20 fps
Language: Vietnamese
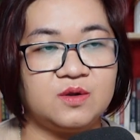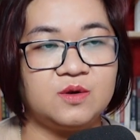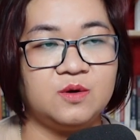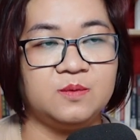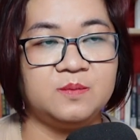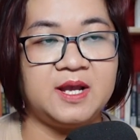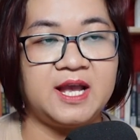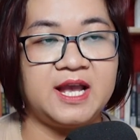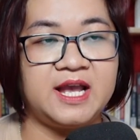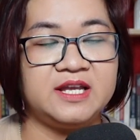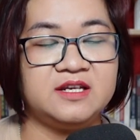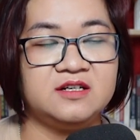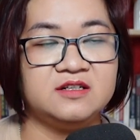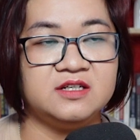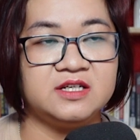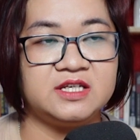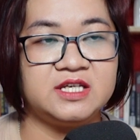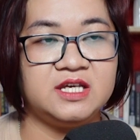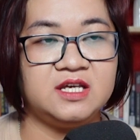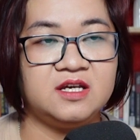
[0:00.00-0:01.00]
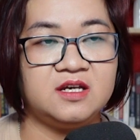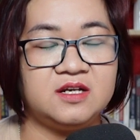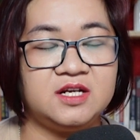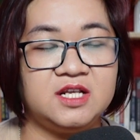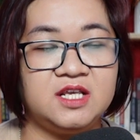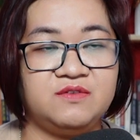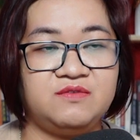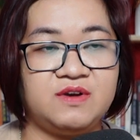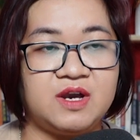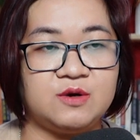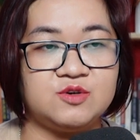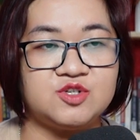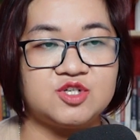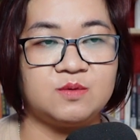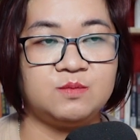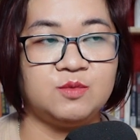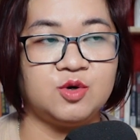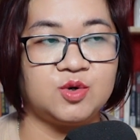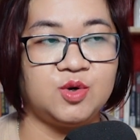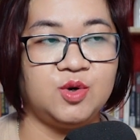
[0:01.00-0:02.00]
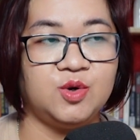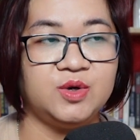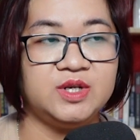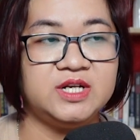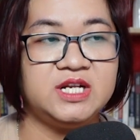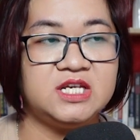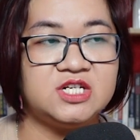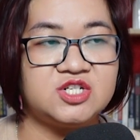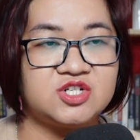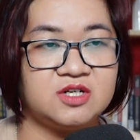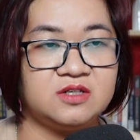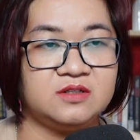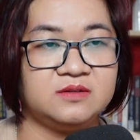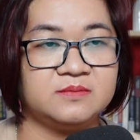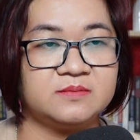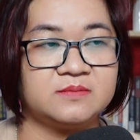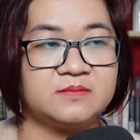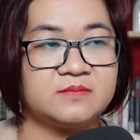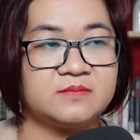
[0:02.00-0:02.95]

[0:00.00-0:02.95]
cùng hai người kia đi vào trong một lối đi rừng.